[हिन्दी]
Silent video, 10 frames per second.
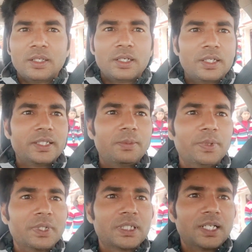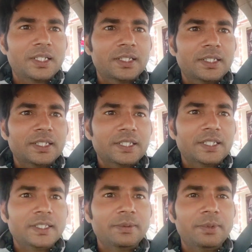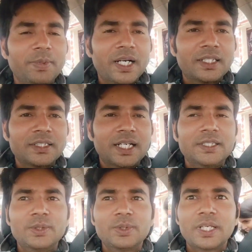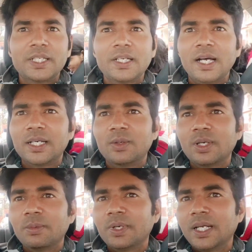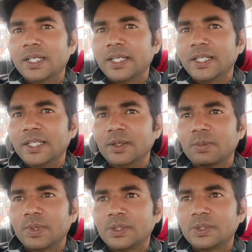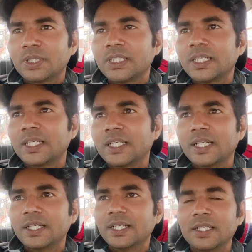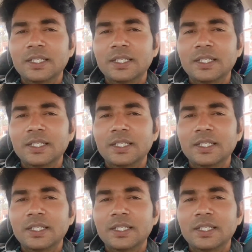नम्रता ये भी माँ के साथ ही रुकेगी खाना उना बनाने के लिए और बच्चों की देख रेख के लिए